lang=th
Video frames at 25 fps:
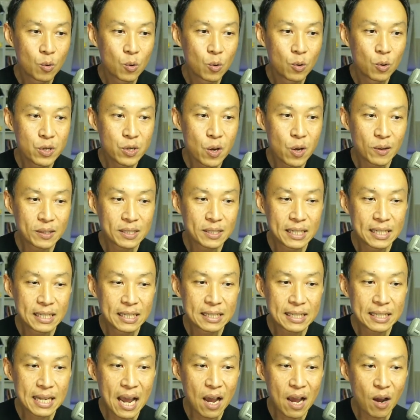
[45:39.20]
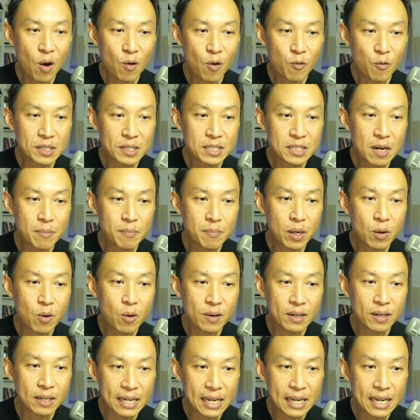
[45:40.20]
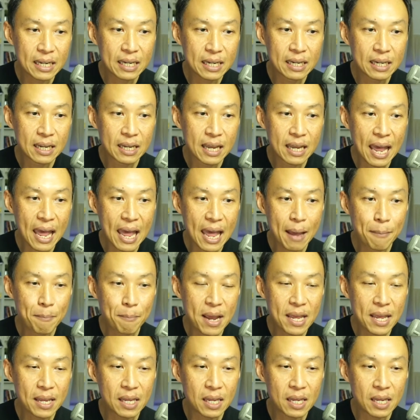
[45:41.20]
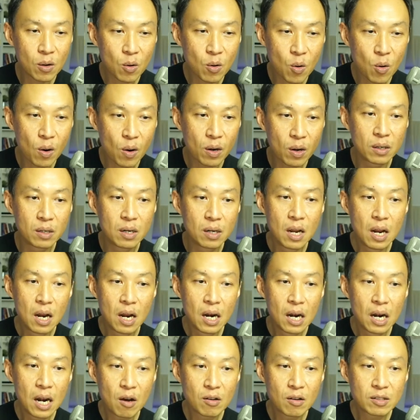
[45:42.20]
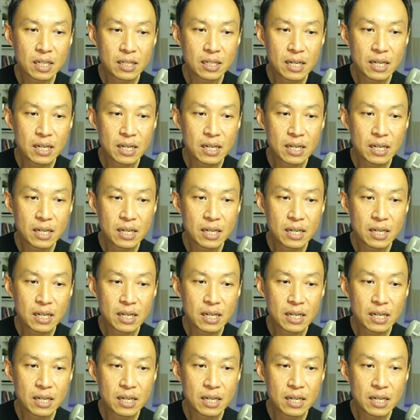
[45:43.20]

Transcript: คุณโยทินถ้า Conversion มีคนคลิกแค่ไม่กี่คนเรา